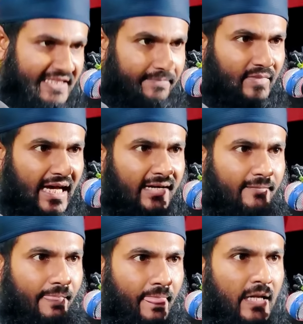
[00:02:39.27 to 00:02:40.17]
এতিমদের
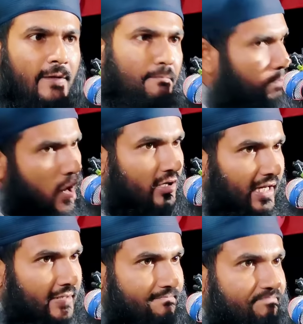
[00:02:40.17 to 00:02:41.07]

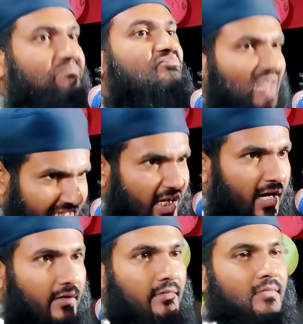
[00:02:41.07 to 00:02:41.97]
পক্ষে তাই
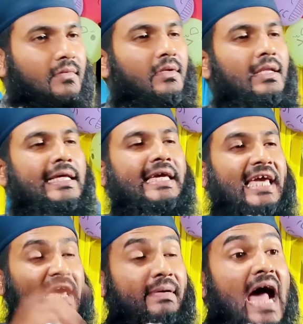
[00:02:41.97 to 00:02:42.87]
তো
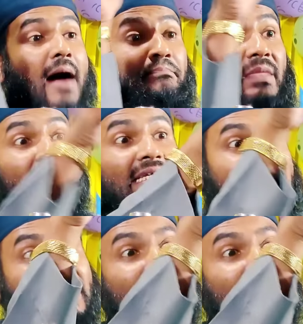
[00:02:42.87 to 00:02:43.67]
এবার আপনার কাছে